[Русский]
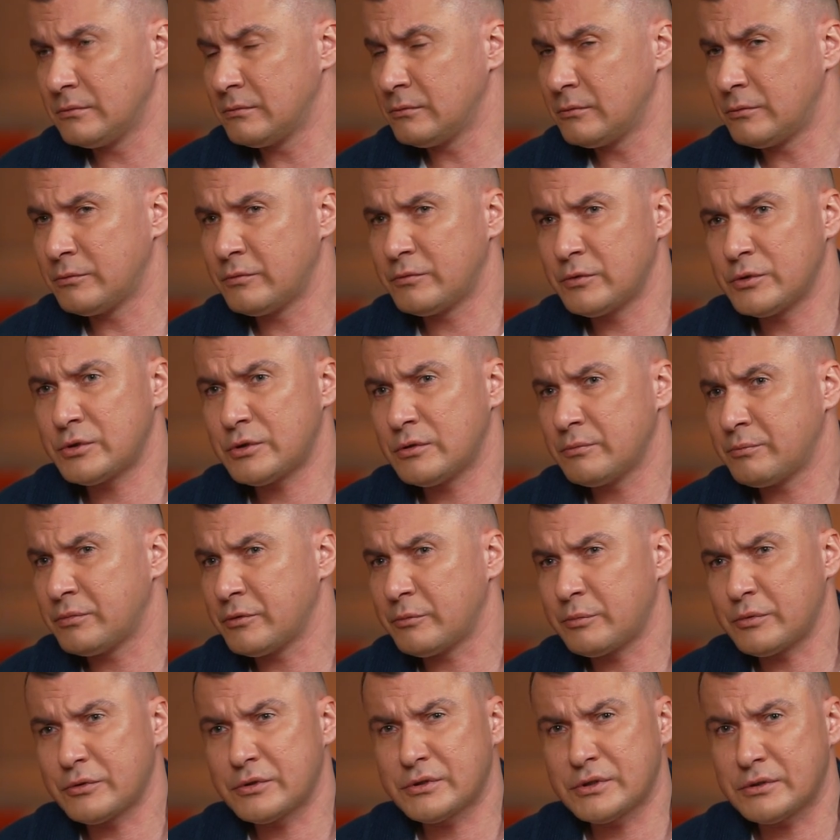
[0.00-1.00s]
он
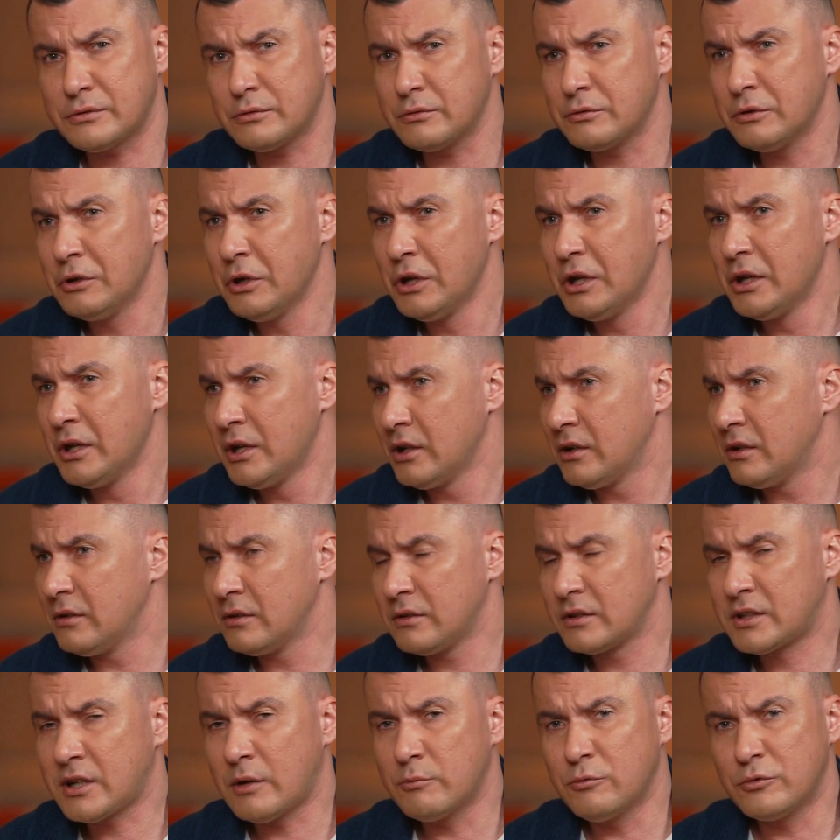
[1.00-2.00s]
выступил просто, ну,
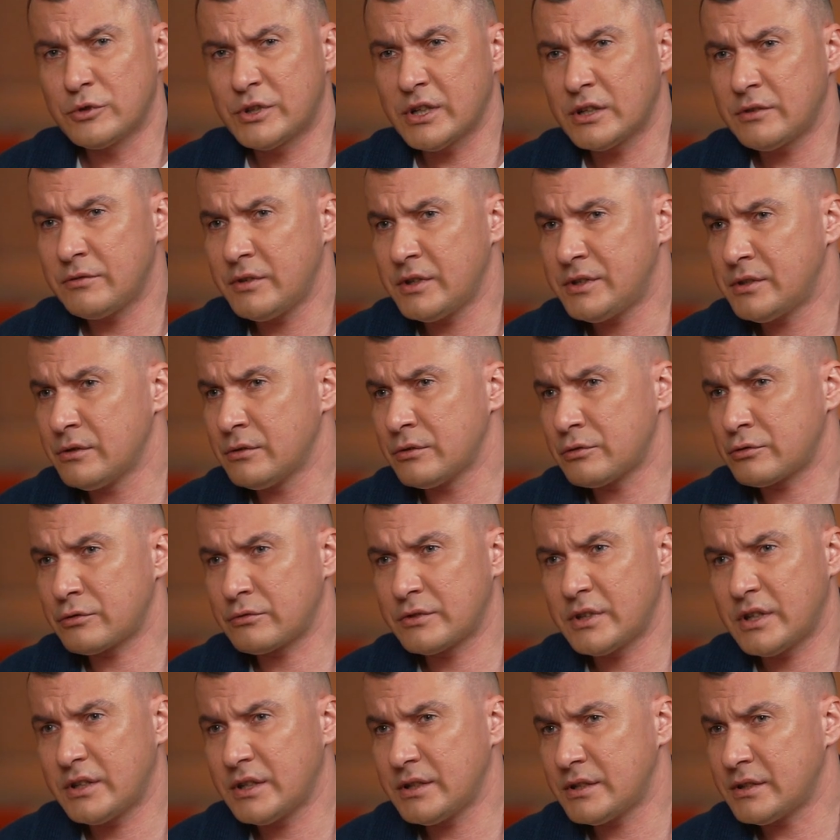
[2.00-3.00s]
э, кому-то ответил
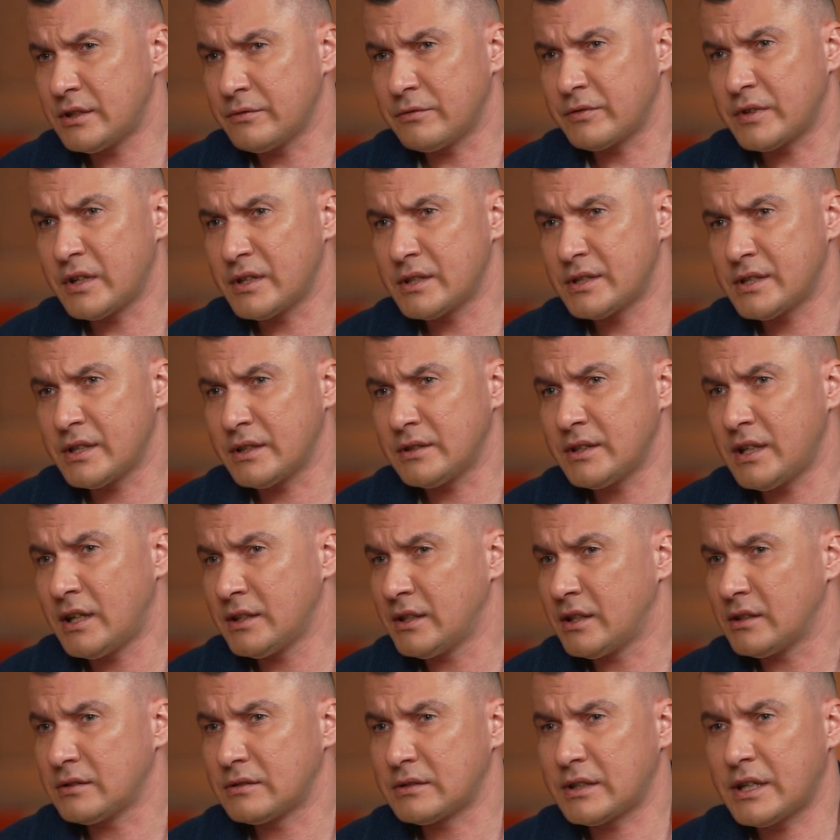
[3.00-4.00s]
журналисту в конце,
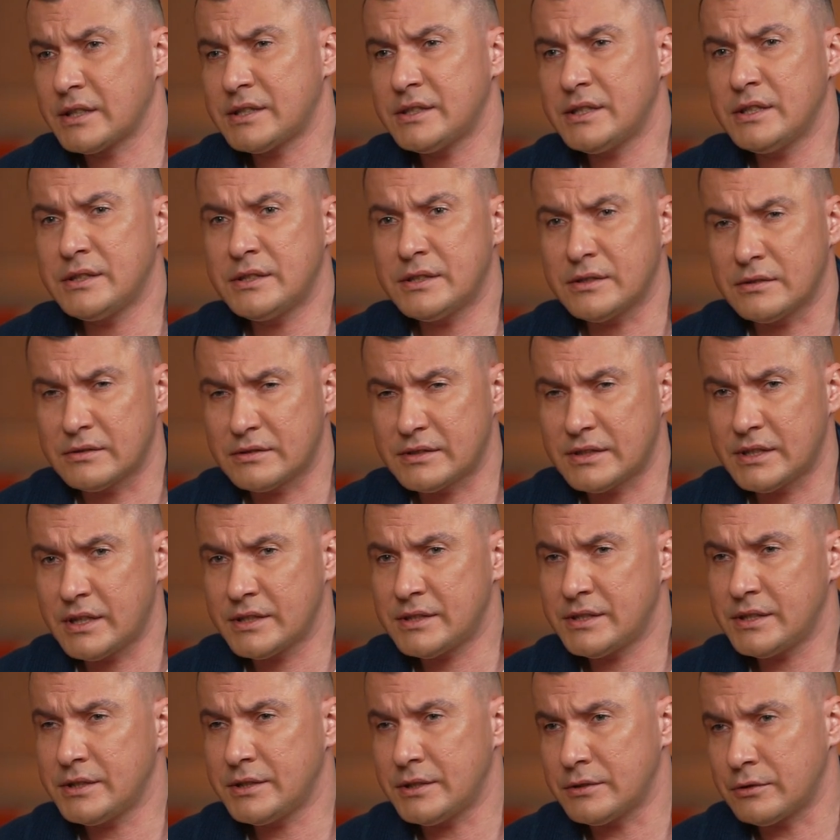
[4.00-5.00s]
ладно, хотите,
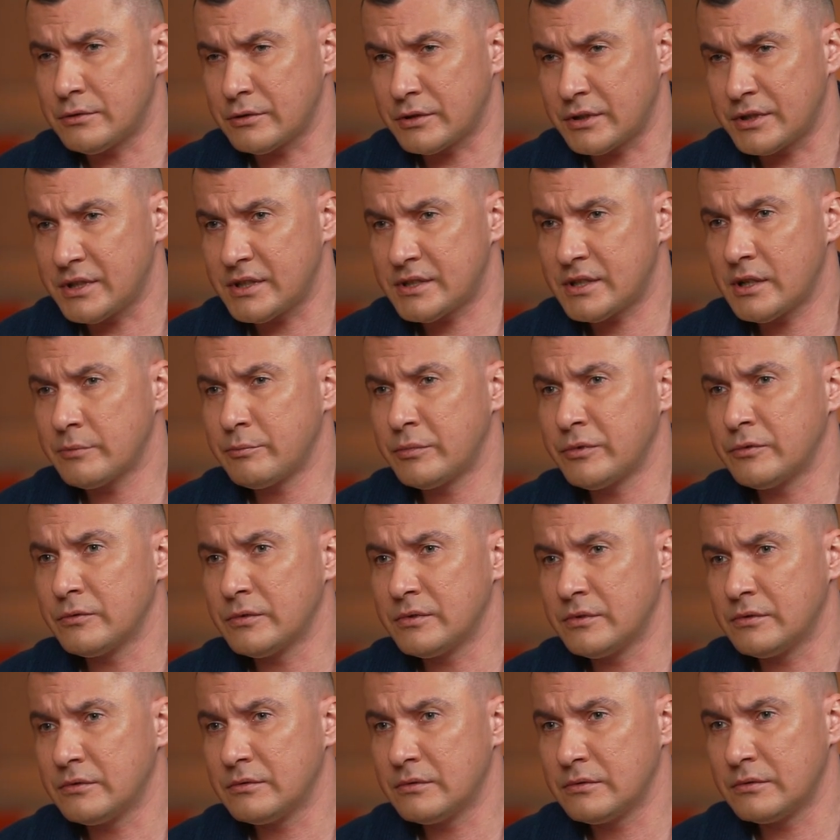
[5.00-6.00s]
сносите, только, не забу
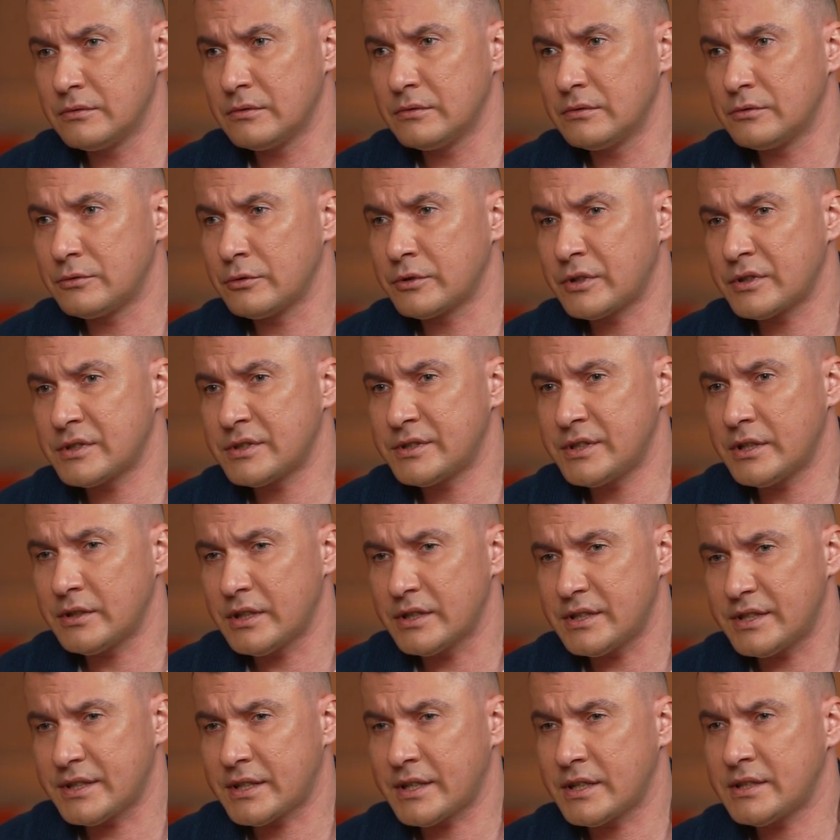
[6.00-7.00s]
э, только
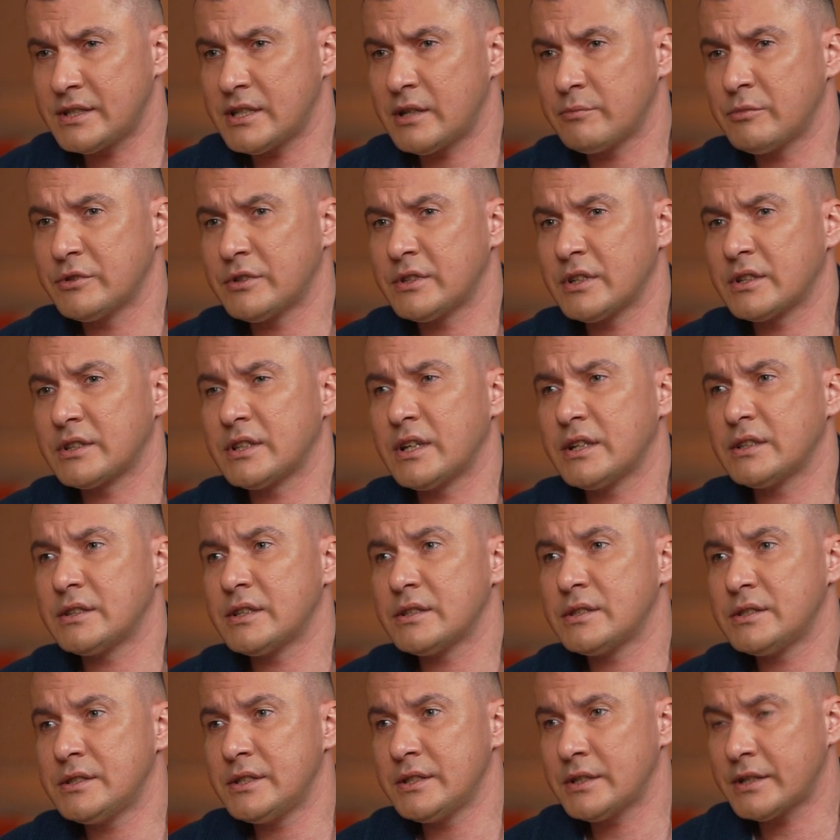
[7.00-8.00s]
сделайте хотя бы тогда
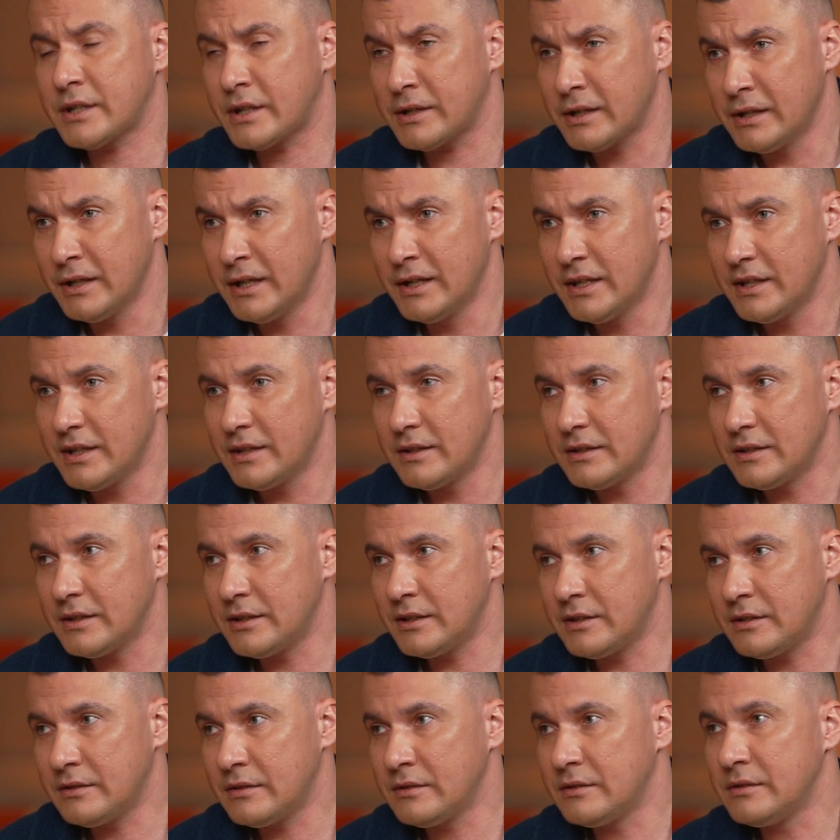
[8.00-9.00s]
это тихо,
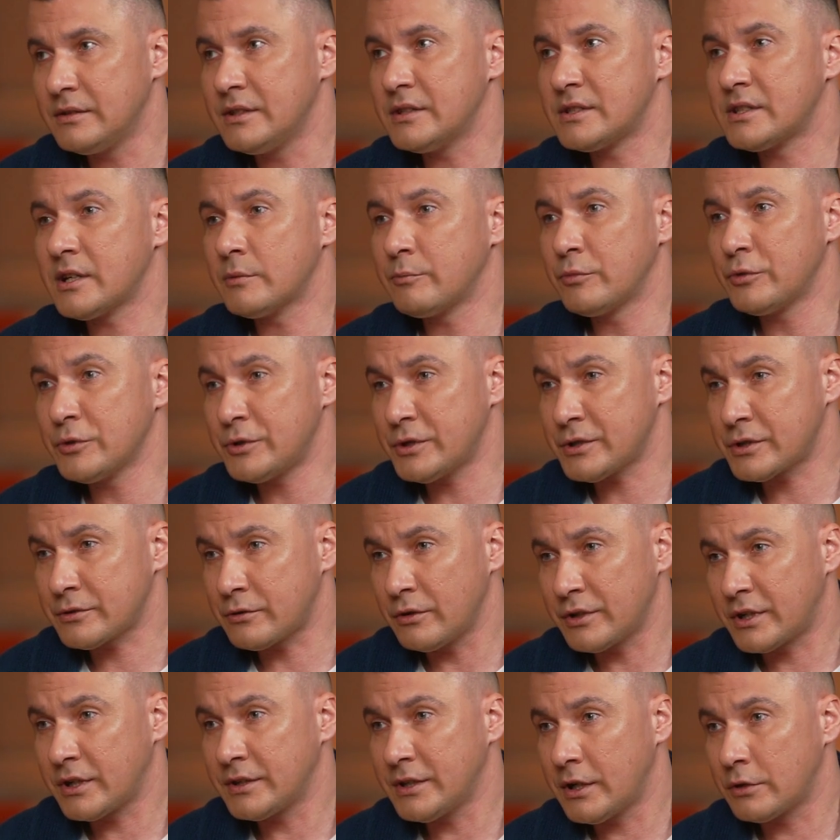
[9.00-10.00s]
и не забудьте,
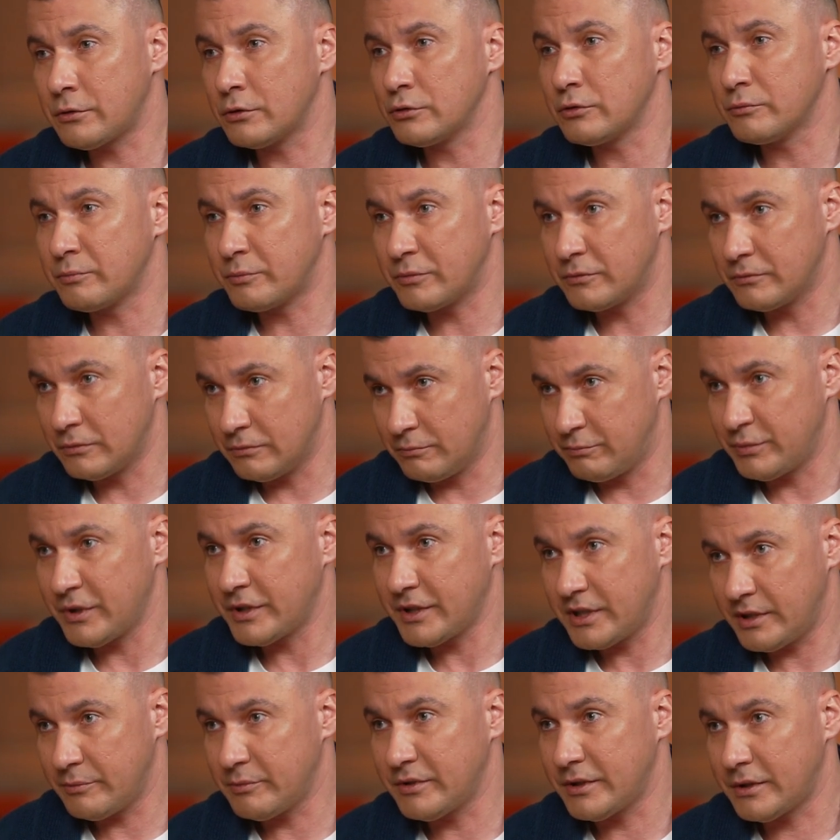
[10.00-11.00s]
сколько народу
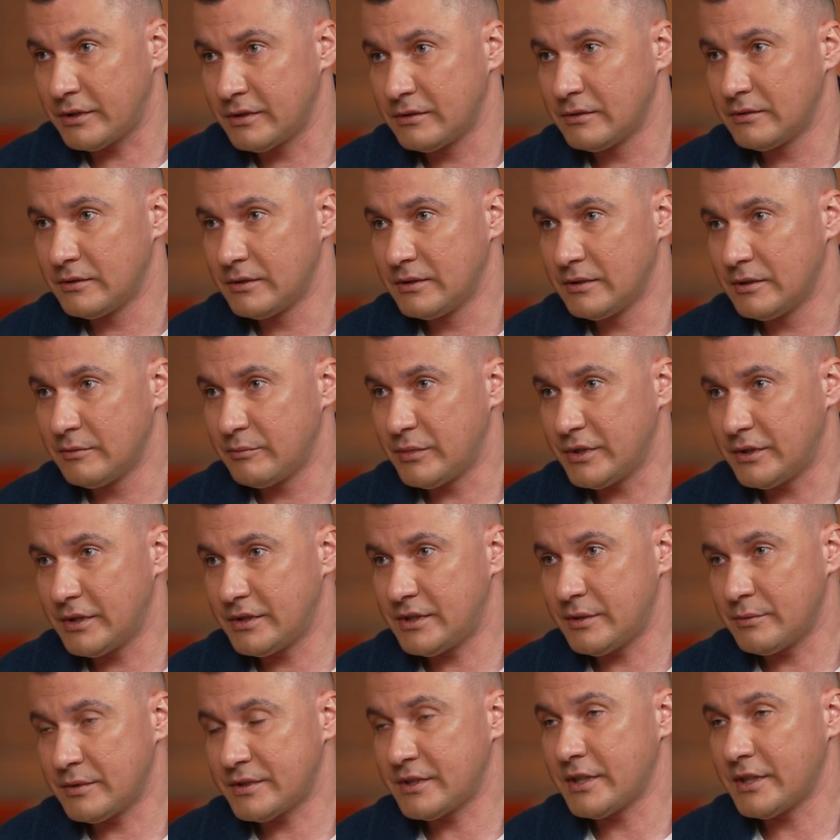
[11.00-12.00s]
погибло под этим